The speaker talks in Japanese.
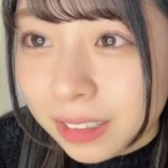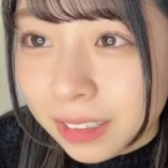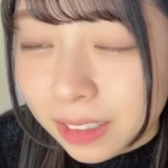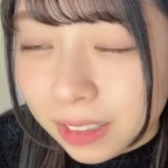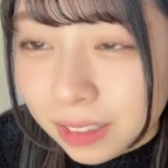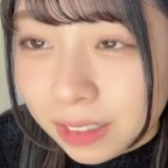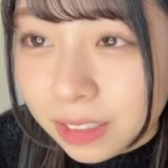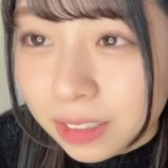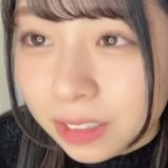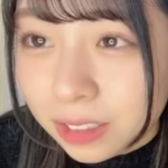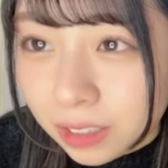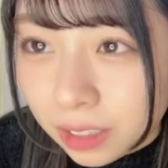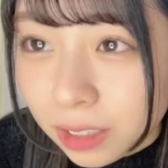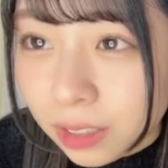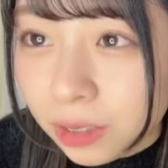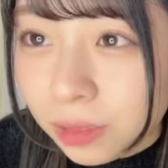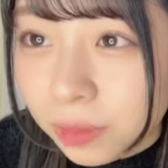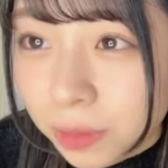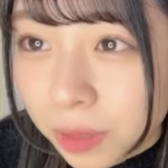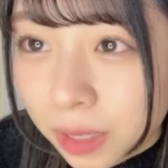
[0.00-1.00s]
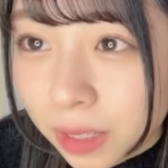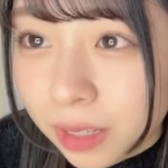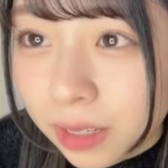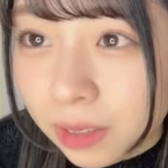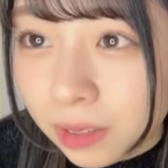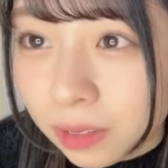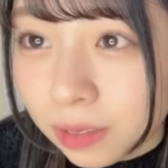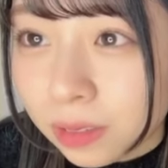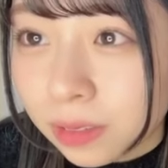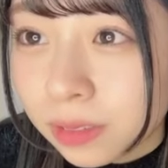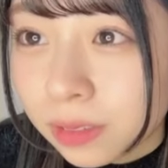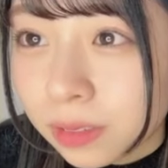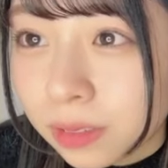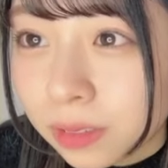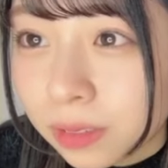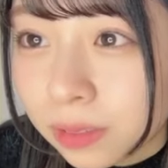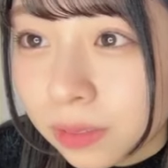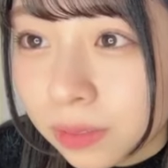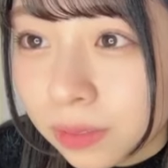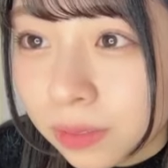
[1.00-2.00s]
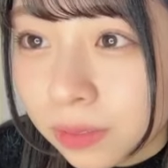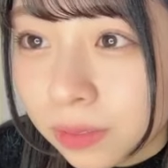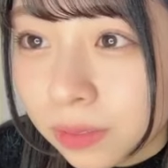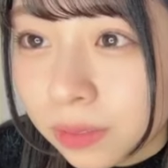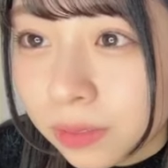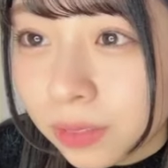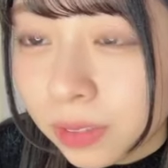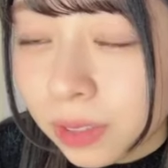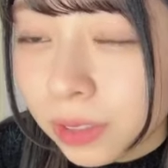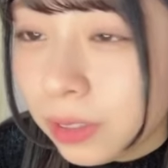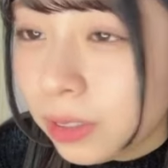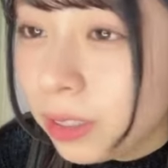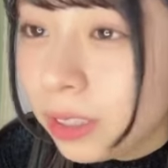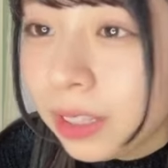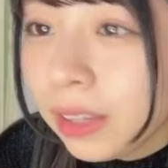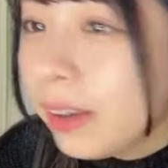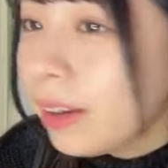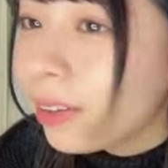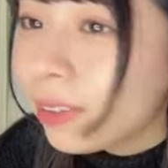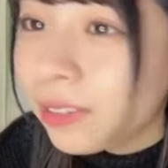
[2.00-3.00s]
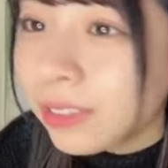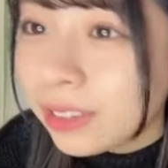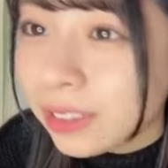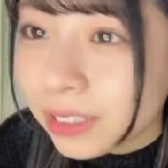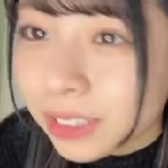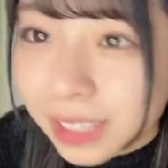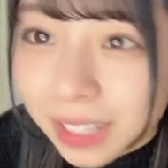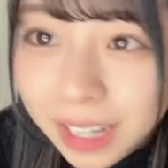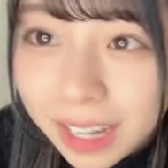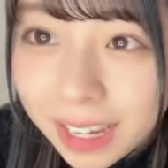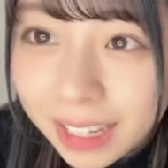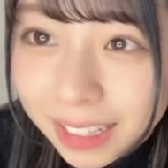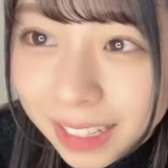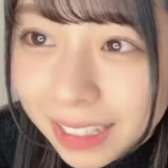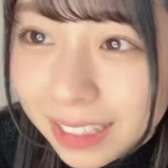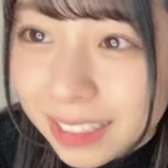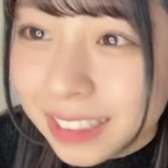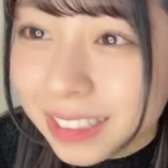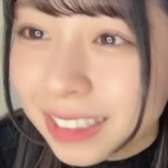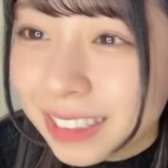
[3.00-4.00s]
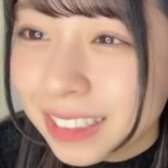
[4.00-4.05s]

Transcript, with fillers: えちゃんと見えるよお見送りでは号泣してないです